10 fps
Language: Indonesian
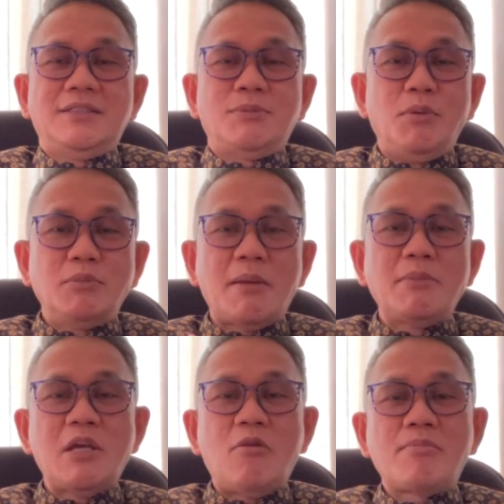Sebelum saya
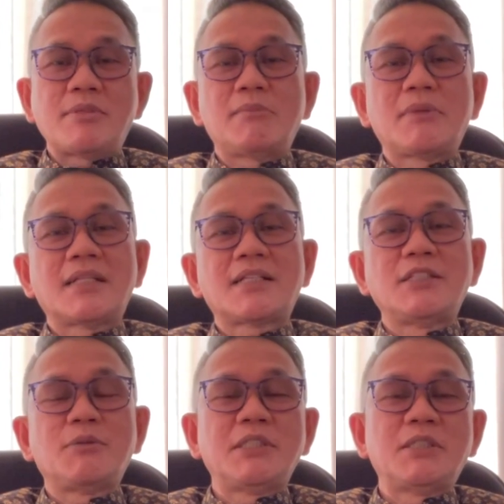menjawab, saya
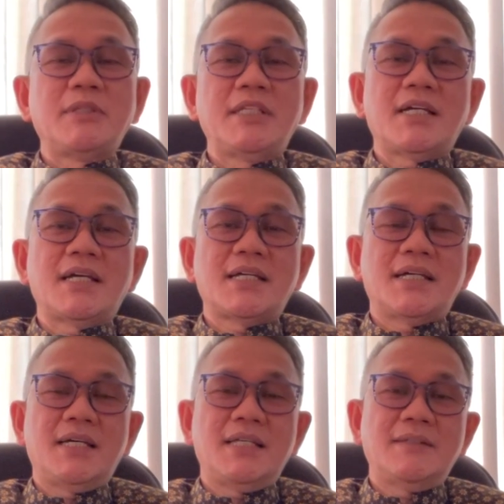mengingatkan teman-teman yang
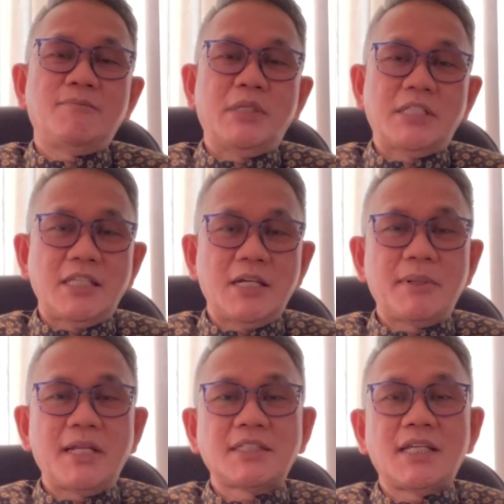akan
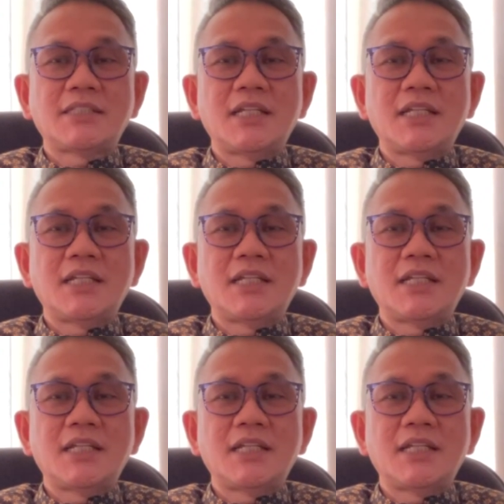bertanya kepada saya,